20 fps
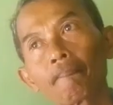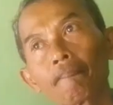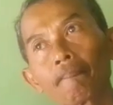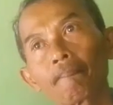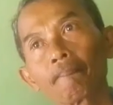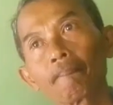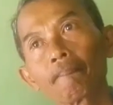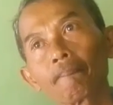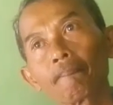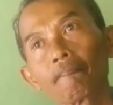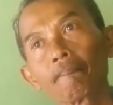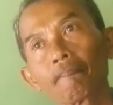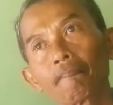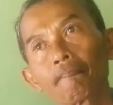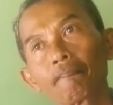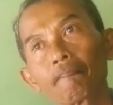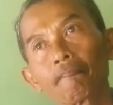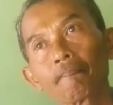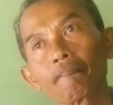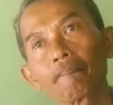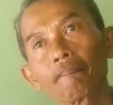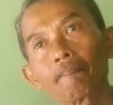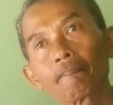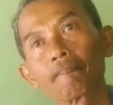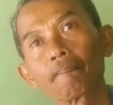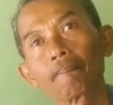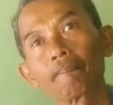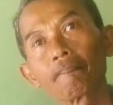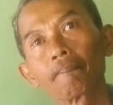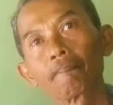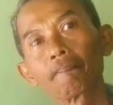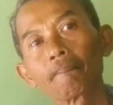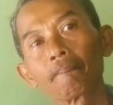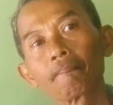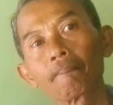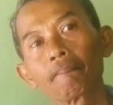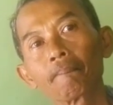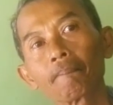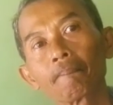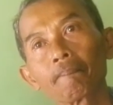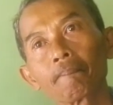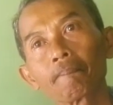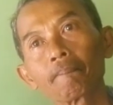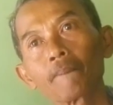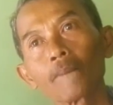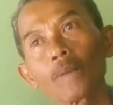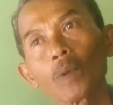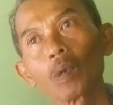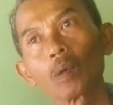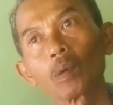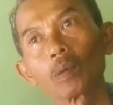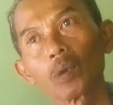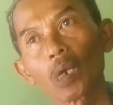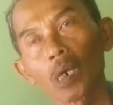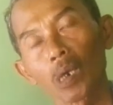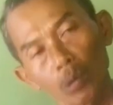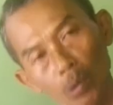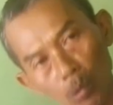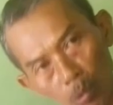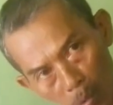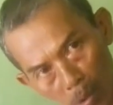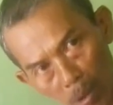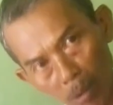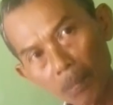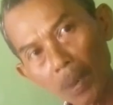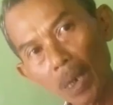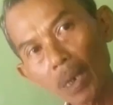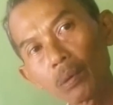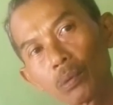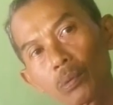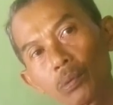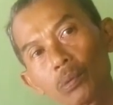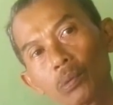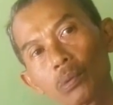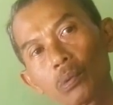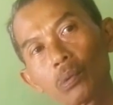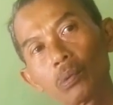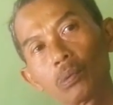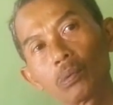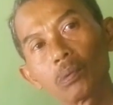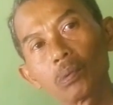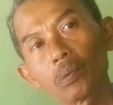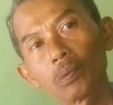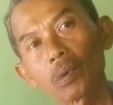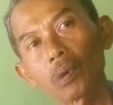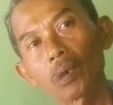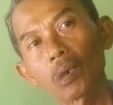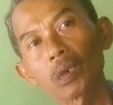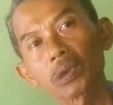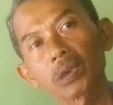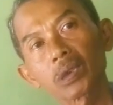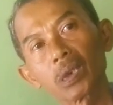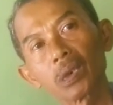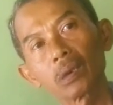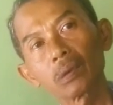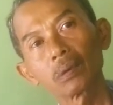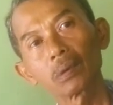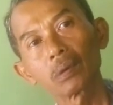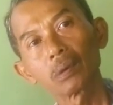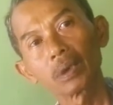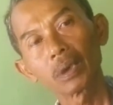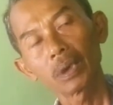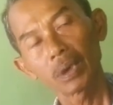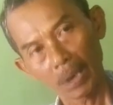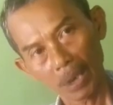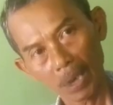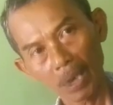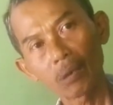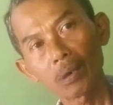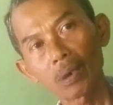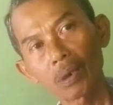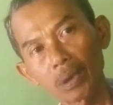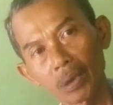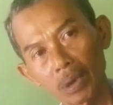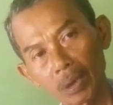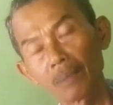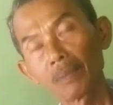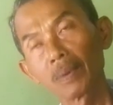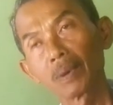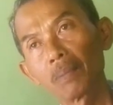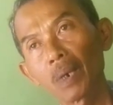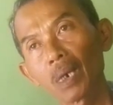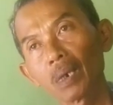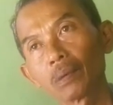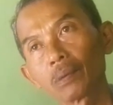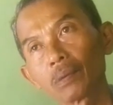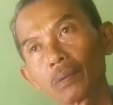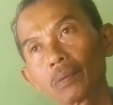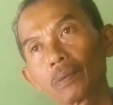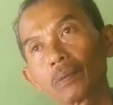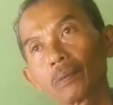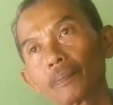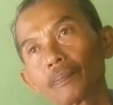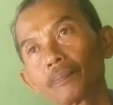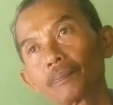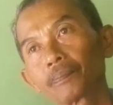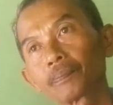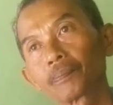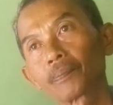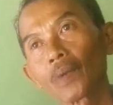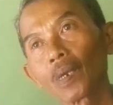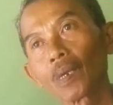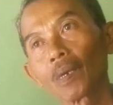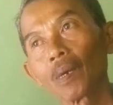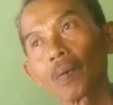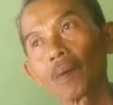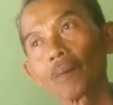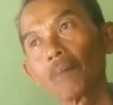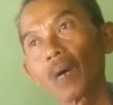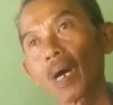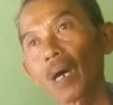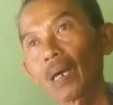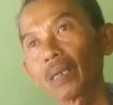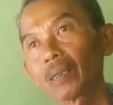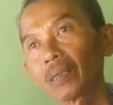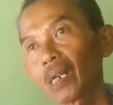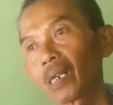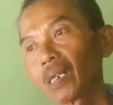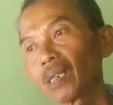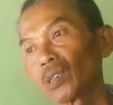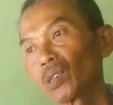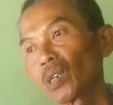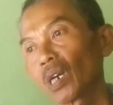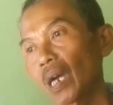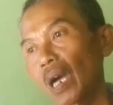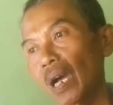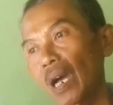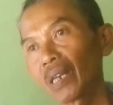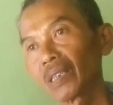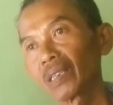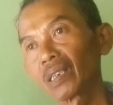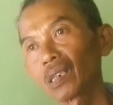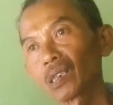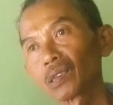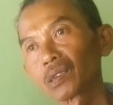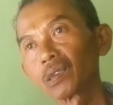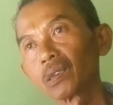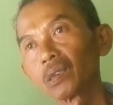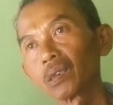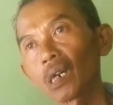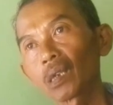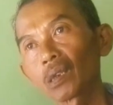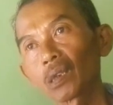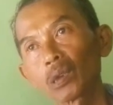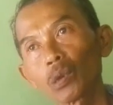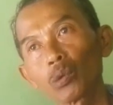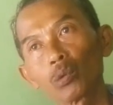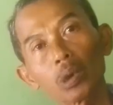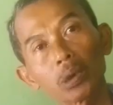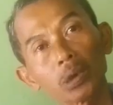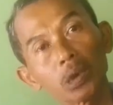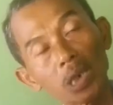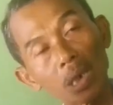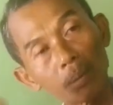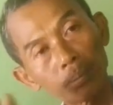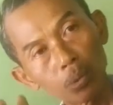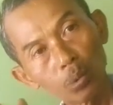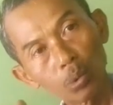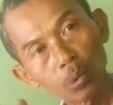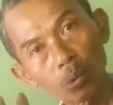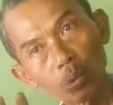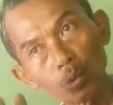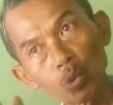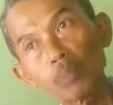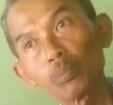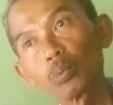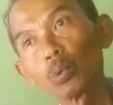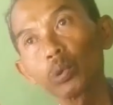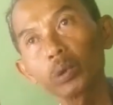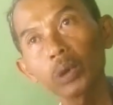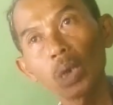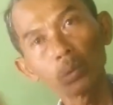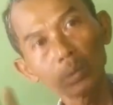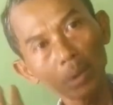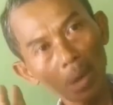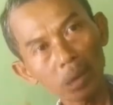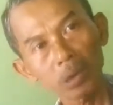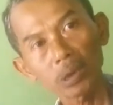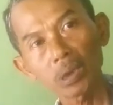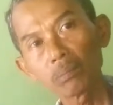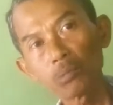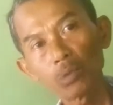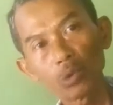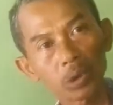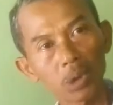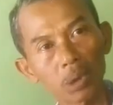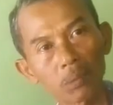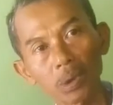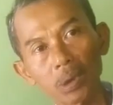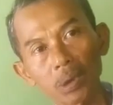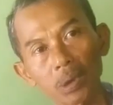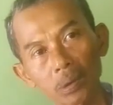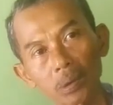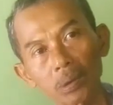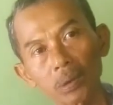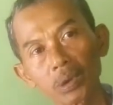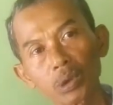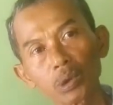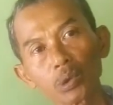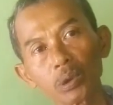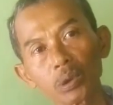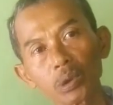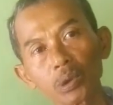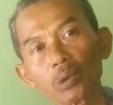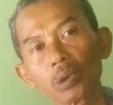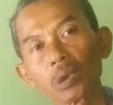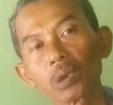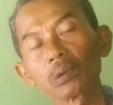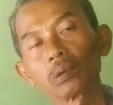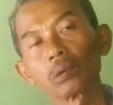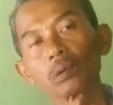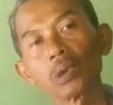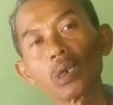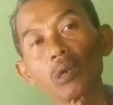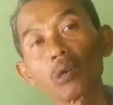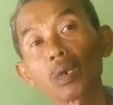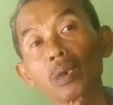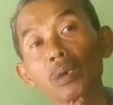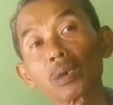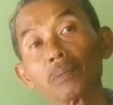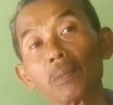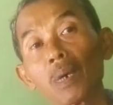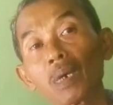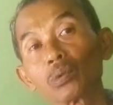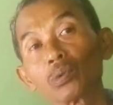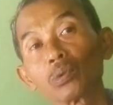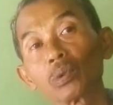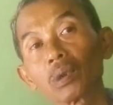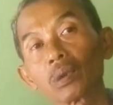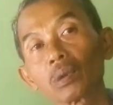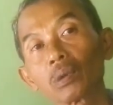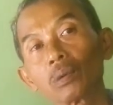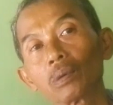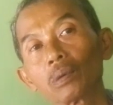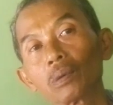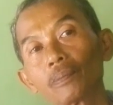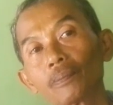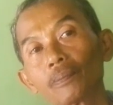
Ini pelaku ini uh, lama di Bandung, Pak? Dari dulu orang Bandung. Tinggal di Bandung ya? Iya, orang di Bandung bahkan tadi juga kakaknya ke sini katanya udah 30 20 tahun nggak ketemu sama Jun Jun itu yang orang di Bandung itu